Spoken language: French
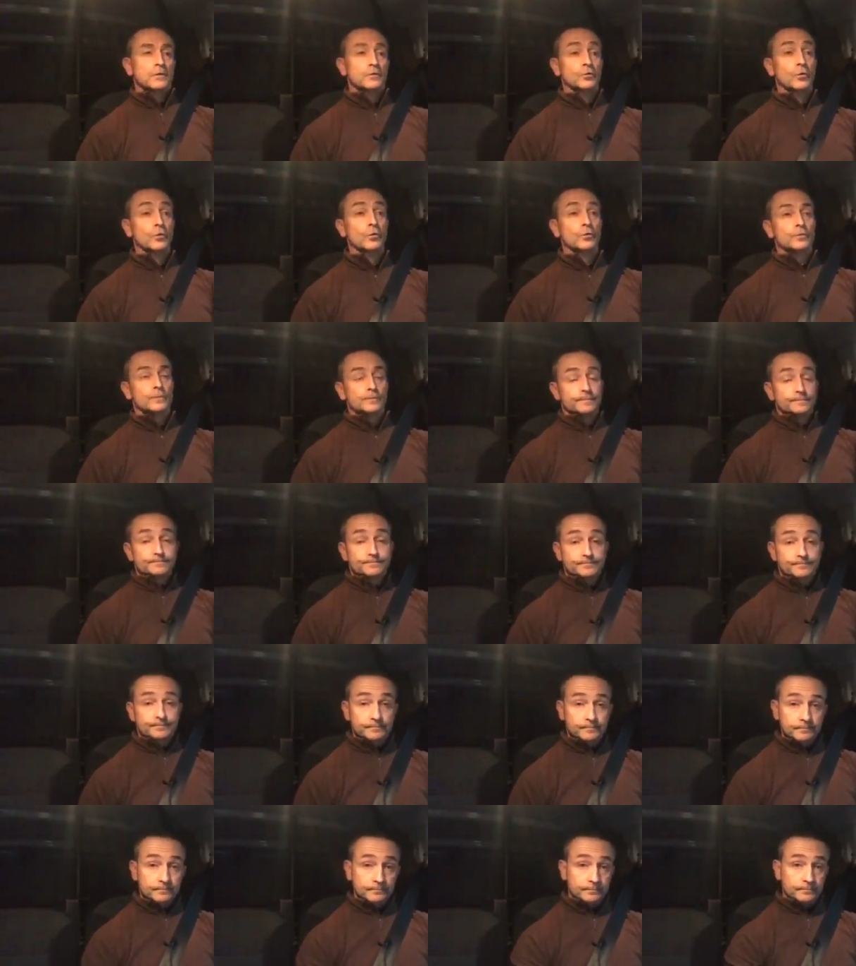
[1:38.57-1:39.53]
Donc
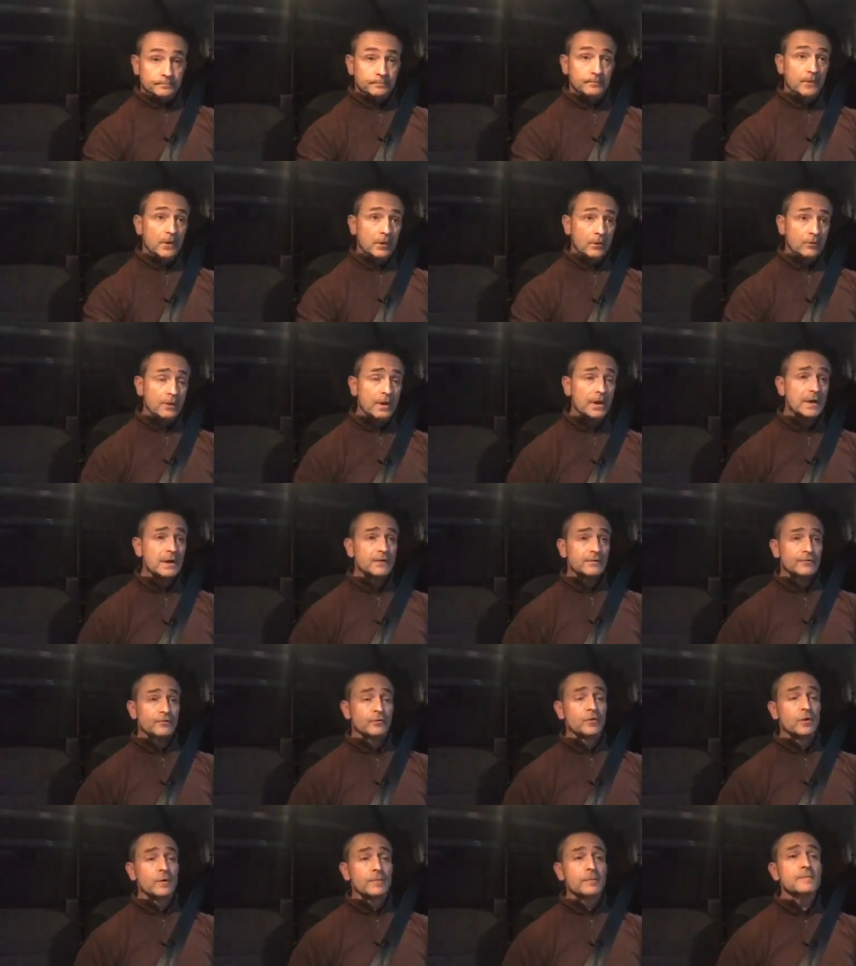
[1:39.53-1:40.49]
voilà,
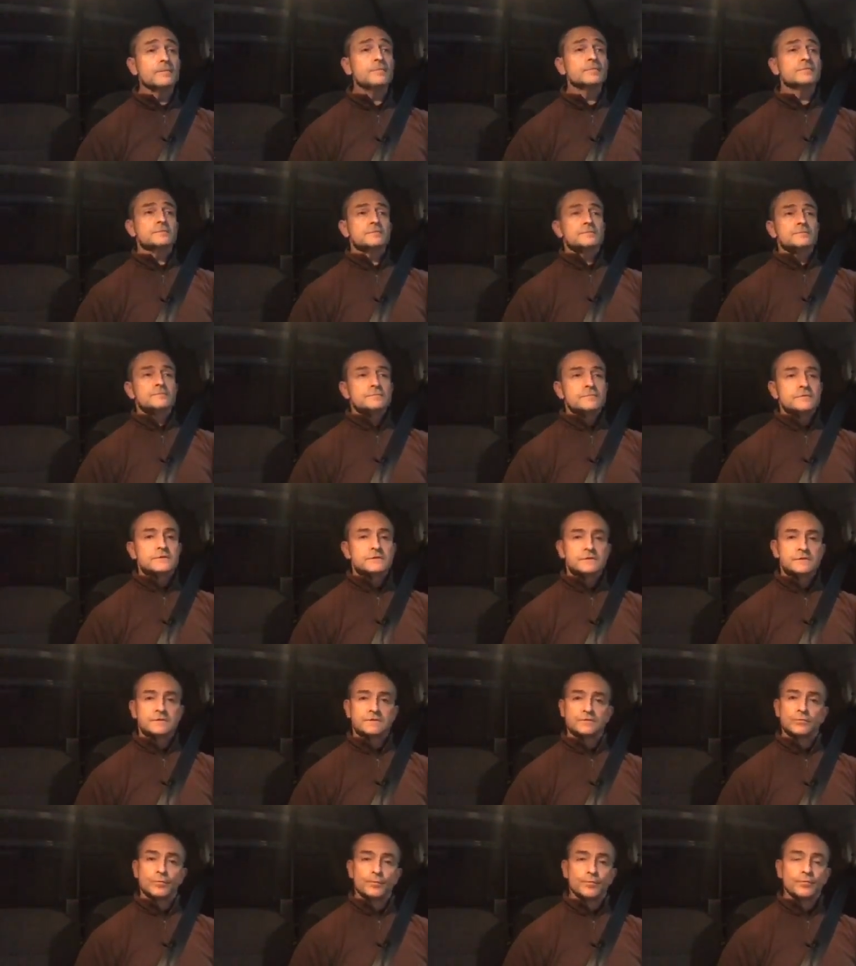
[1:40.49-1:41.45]
il faut quand même
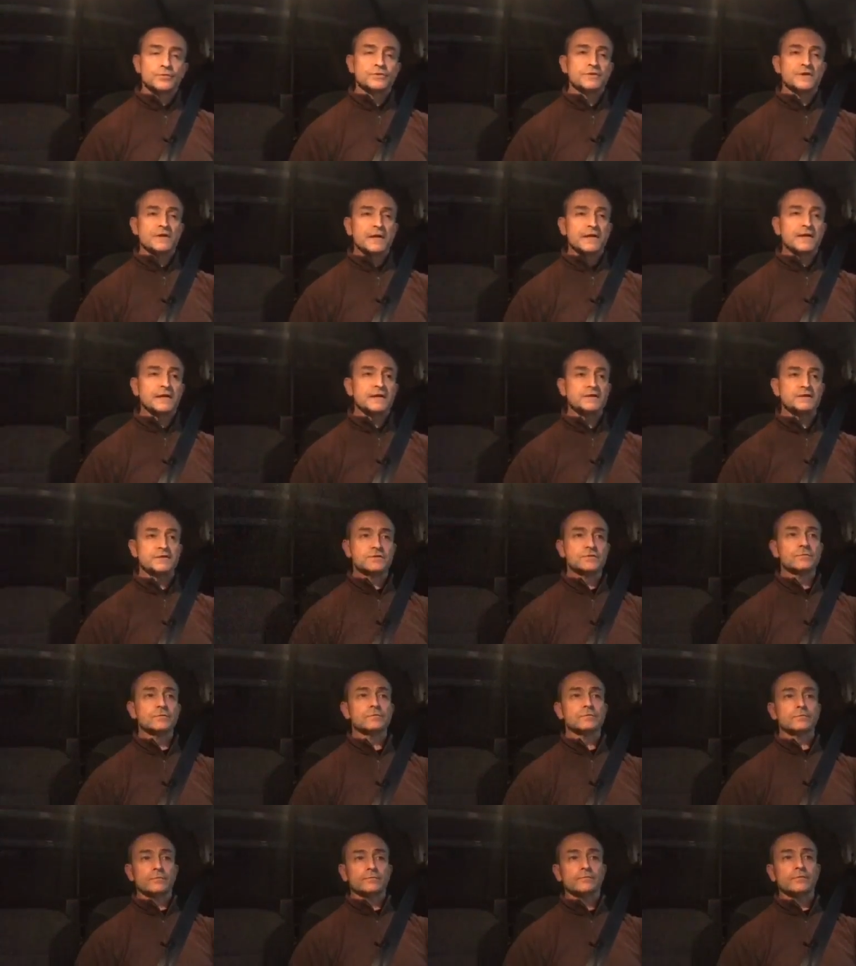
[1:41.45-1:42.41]
se poser la
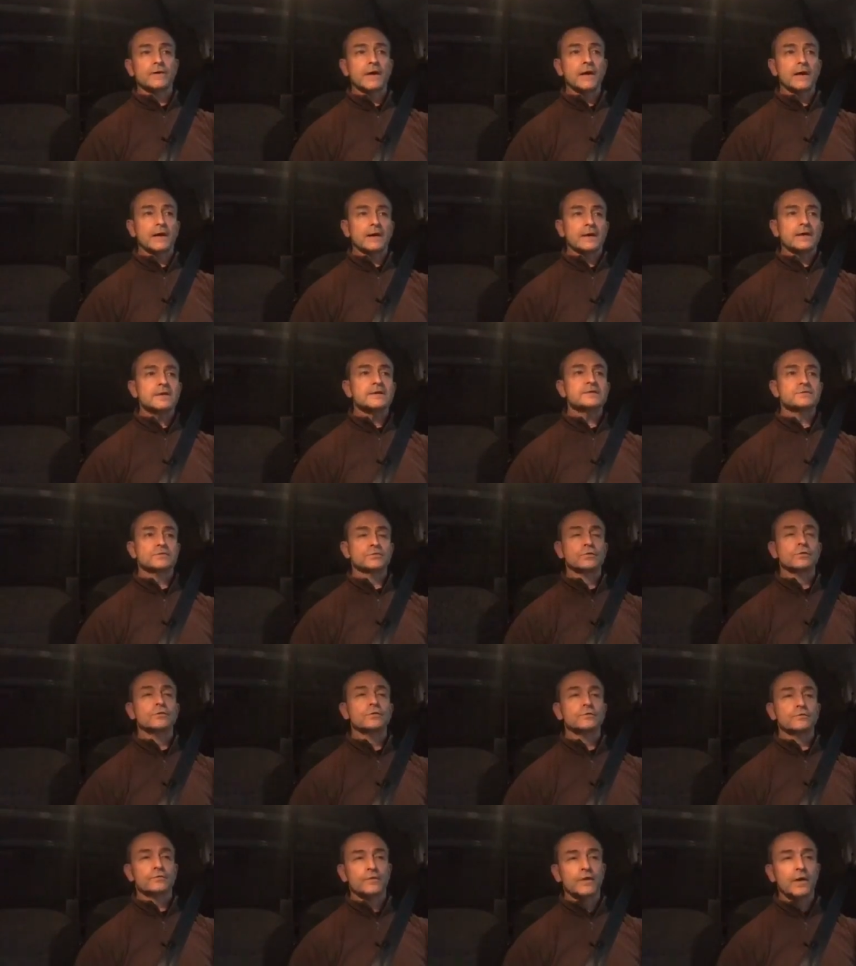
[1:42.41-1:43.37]
question, voilà, est-ce que
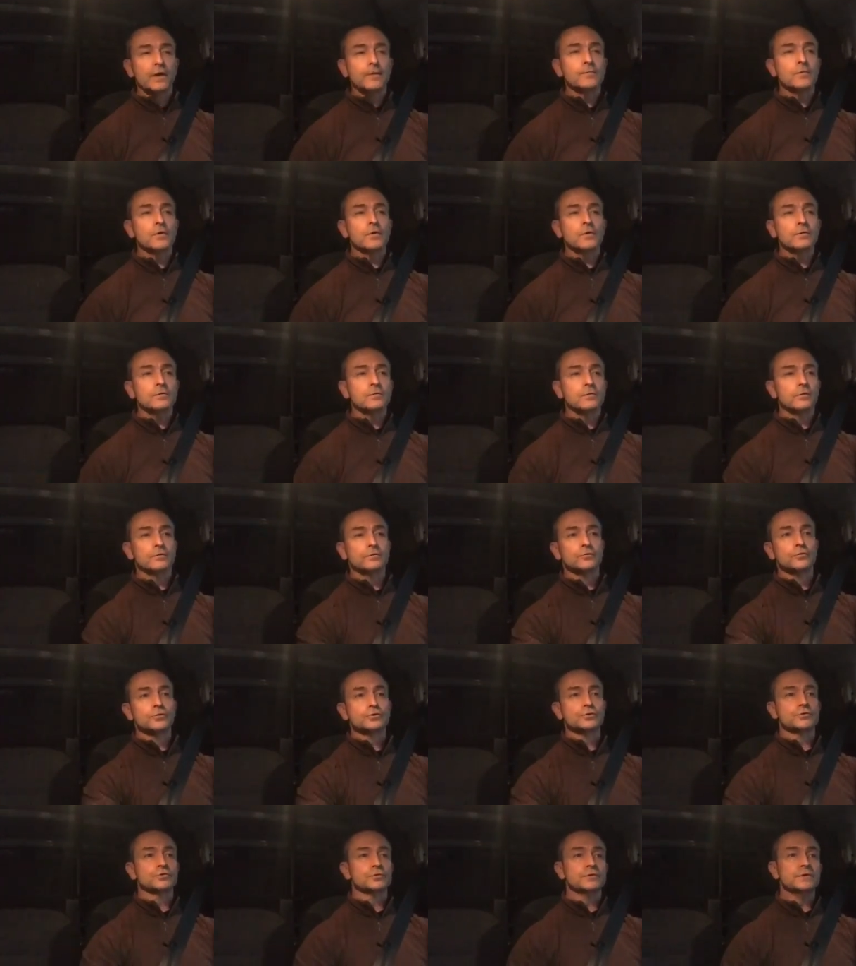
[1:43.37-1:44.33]
vraiment
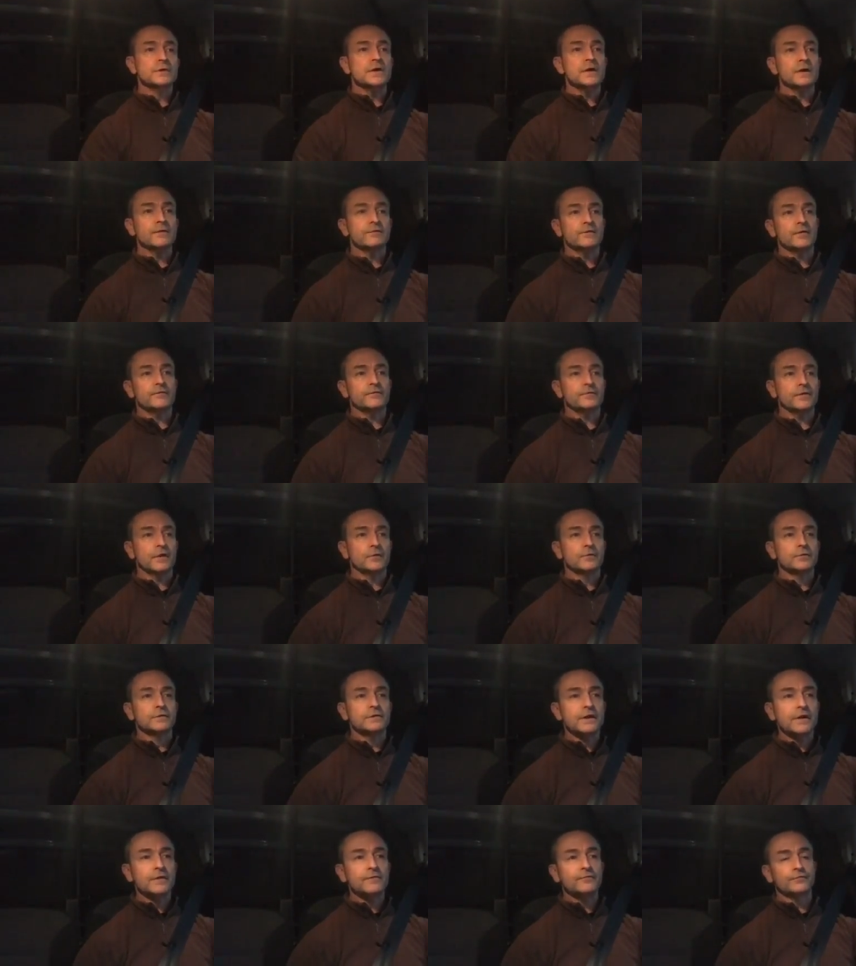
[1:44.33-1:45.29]
notre chaudière va faire
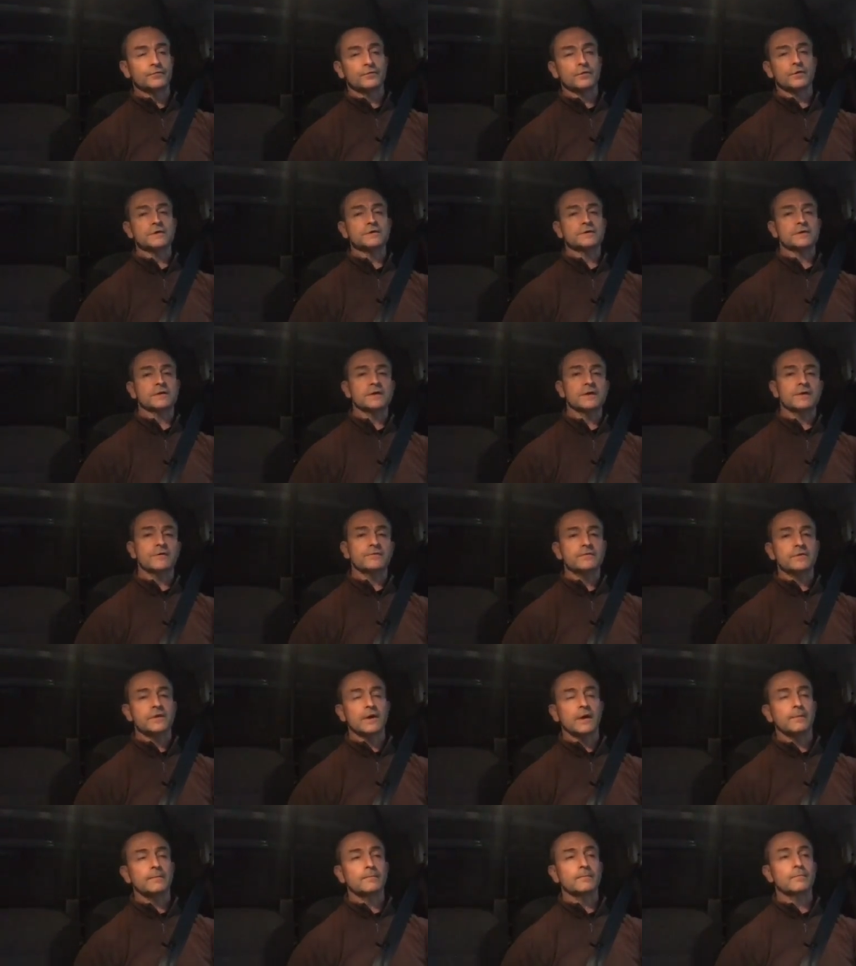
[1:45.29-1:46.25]
le taf dans les années à
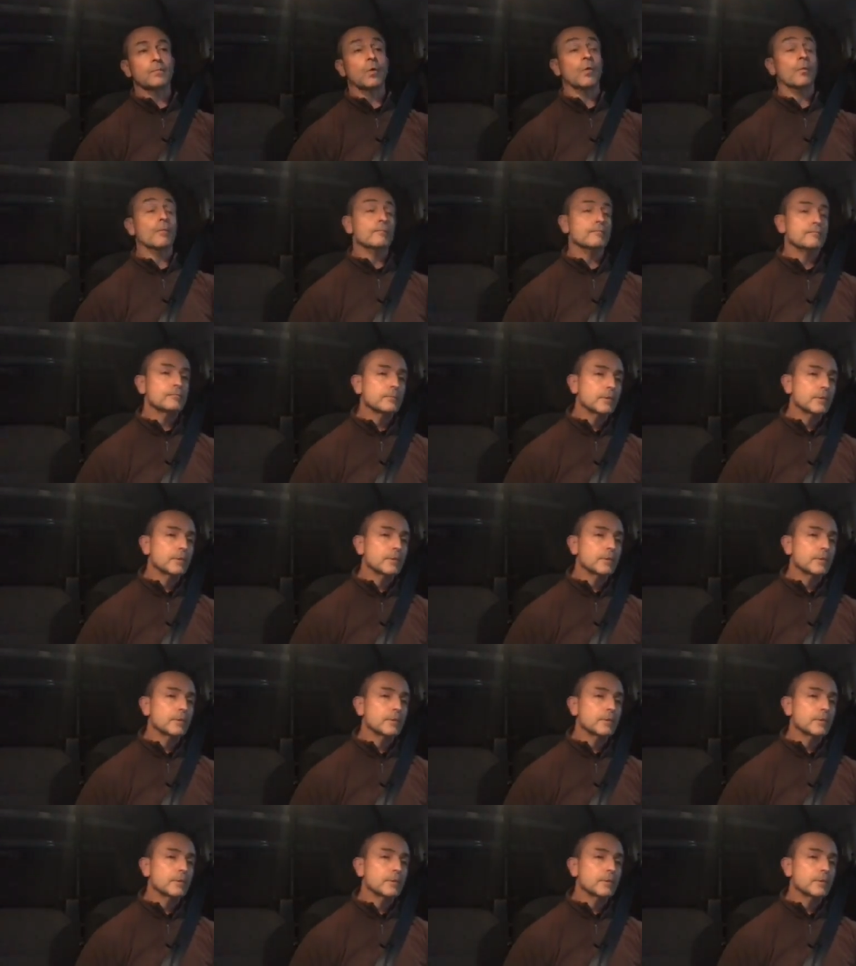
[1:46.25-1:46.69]
venir Bon